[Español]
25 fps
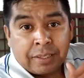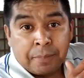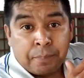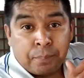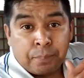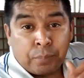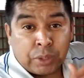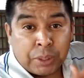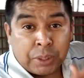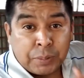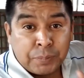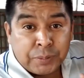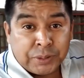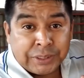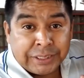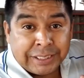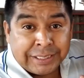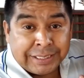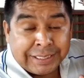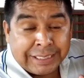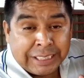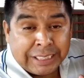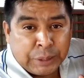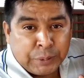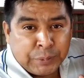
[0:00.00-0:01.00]
Podemos
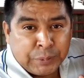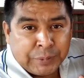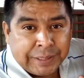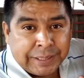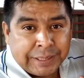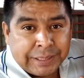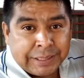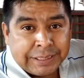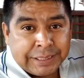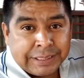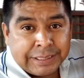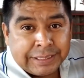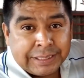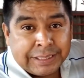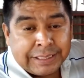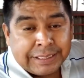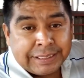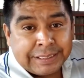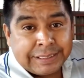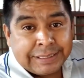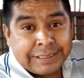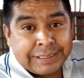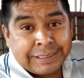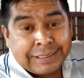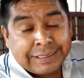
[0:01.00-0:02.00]
adquirir una de
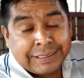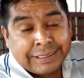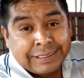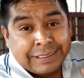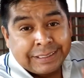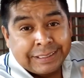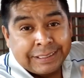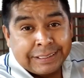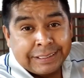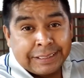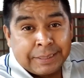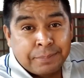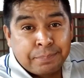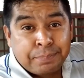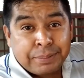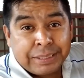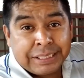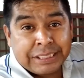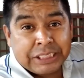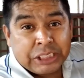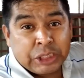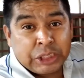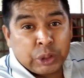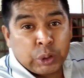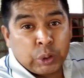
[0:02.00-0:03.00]
estas de este
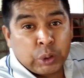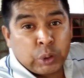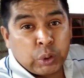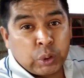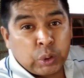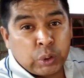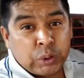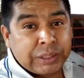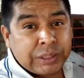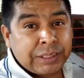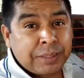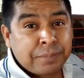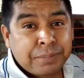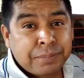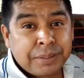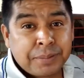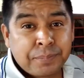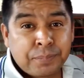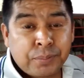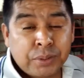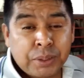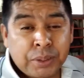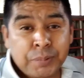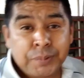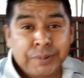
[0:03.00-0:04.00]
precio o
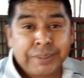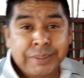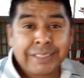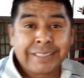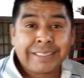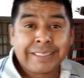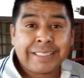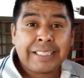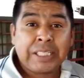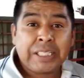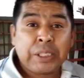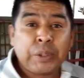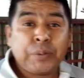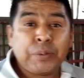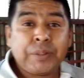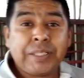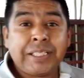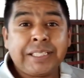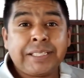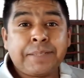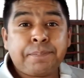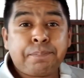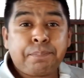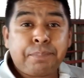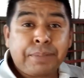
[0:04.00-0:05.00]
también podemos adquirir
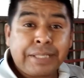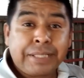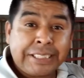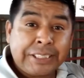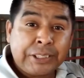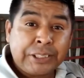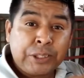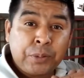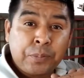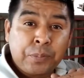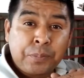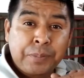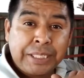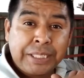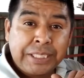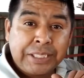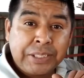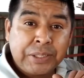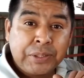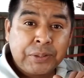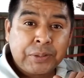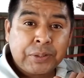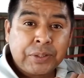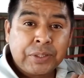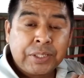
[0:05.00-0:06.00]
una de precio
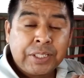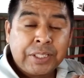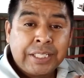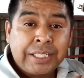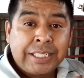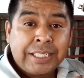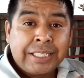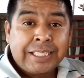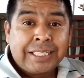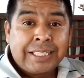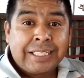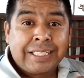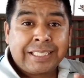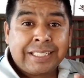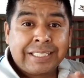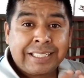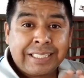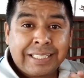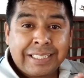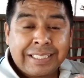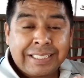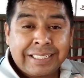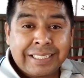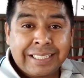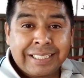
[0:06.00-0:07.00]
medio. En
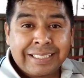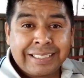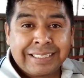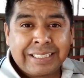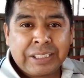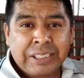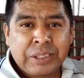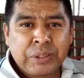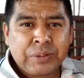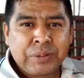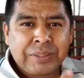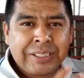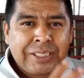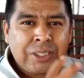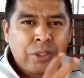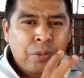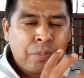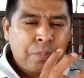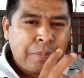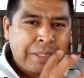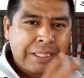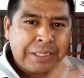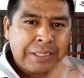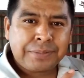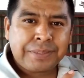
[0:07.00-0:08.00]
realidad dentro de lo
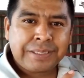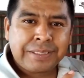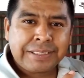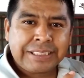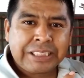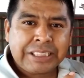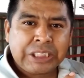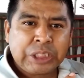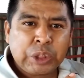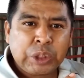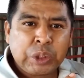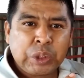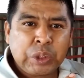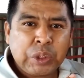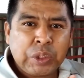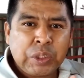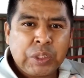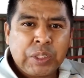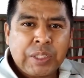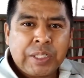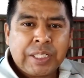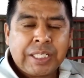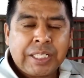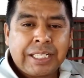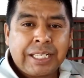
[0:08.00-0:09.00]
más básico
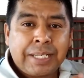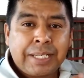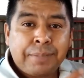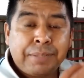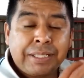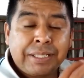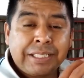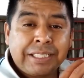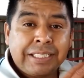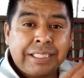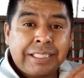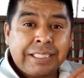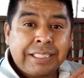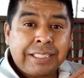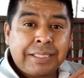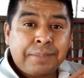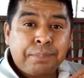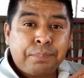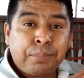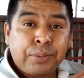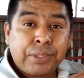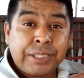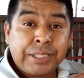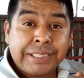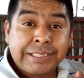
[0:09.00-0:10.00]
la
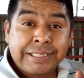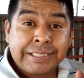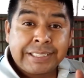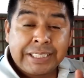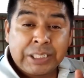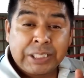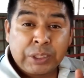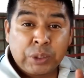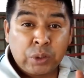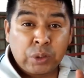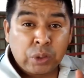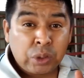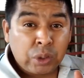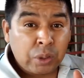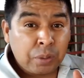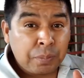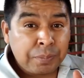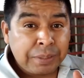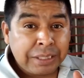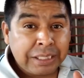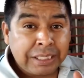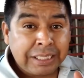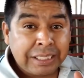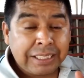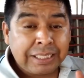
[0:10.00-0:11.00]
máquina puede ser
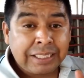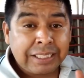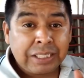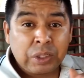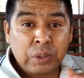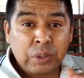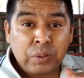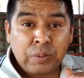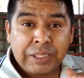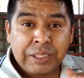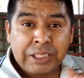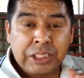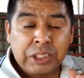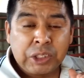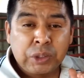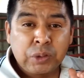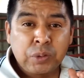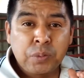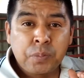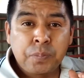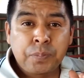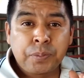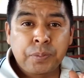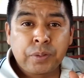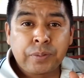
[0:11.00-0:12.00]
económica, no hay
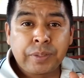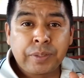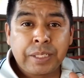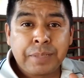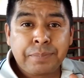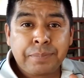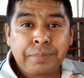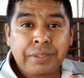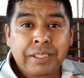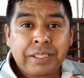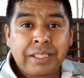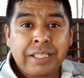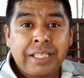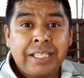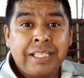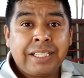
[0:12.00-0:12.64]
ningún problema.